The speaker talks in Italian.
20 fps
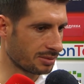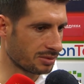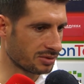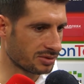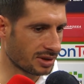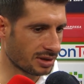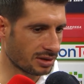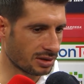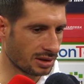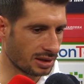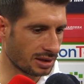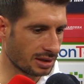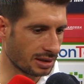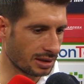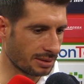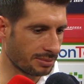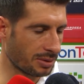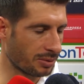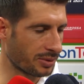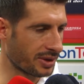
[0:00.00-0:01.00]
stati,
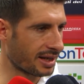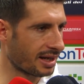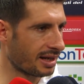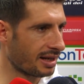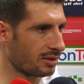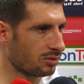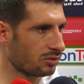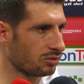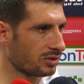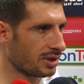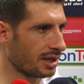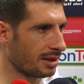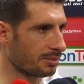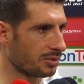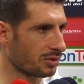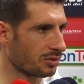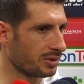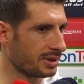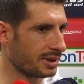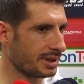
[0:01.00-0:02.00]
abbiamo regalato un
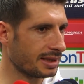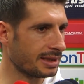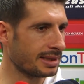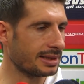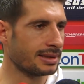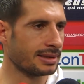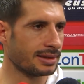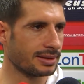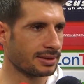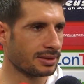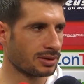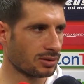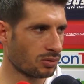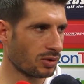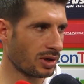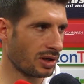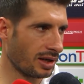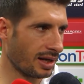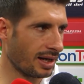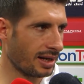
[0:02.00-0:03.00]
tempo, quindi
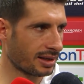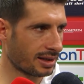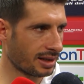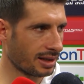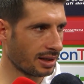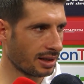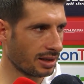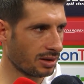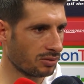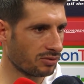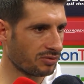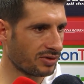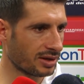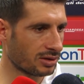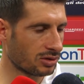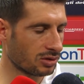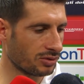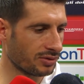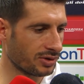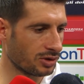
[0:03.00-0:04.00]
quello è anche un
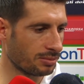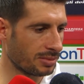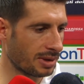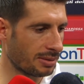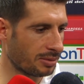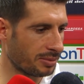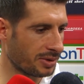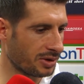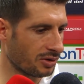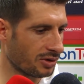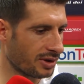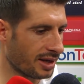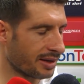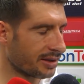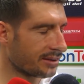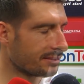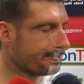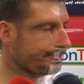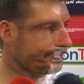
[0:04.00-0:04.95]
fatto dove dobbiamo migliorare.